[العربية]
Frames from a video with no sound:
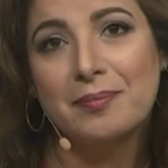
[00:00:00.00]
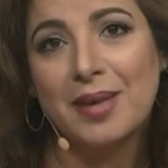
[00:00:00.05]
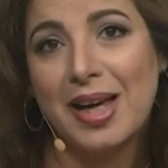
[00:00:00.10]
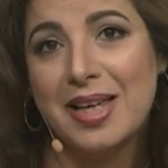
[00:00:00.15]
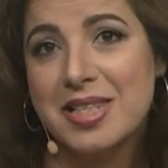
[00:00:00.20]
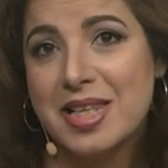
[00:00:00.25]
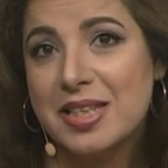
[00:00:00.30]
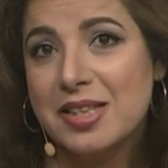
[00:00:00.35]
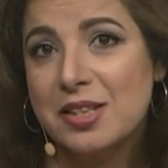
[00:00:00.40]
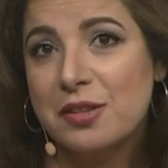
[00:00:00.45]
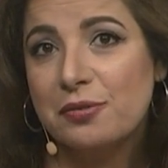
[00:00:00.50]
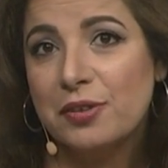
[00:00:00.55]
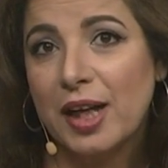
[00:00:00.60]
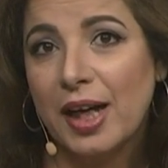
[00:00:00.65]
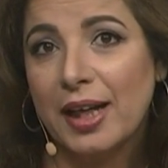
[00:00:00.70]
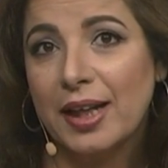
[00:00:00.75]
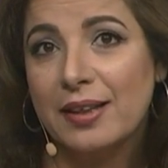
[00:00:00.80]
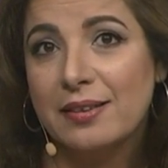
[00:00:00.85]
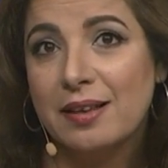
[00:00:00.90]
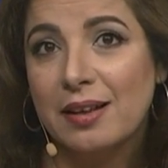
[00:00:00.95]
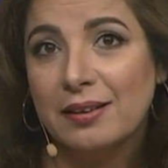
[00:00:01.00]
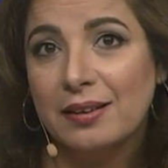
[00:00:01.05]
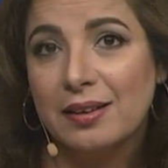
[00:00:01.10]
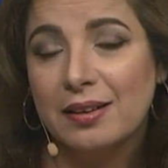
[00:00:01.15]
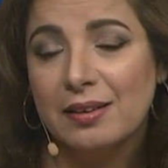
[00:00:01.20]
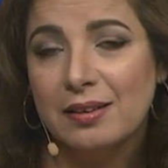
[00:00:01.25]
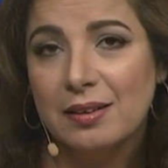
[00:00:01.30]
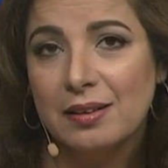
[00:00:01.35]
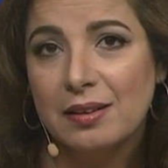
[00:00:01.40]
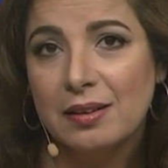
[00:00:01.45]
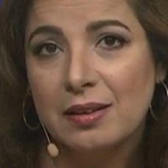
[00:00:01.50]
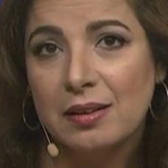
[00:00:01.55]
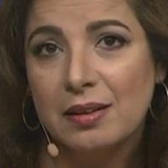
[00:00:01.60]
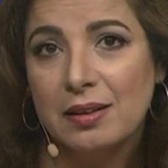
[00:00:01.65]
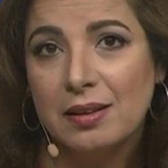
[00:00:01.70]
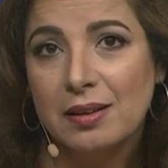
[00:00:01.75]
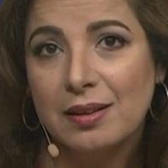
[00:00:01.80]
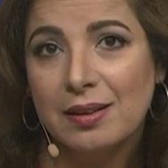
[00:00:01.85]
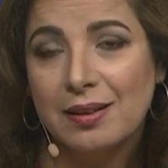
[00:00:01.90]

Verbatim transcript: عايزه تضيفي حاجه تانية؟ ماشي.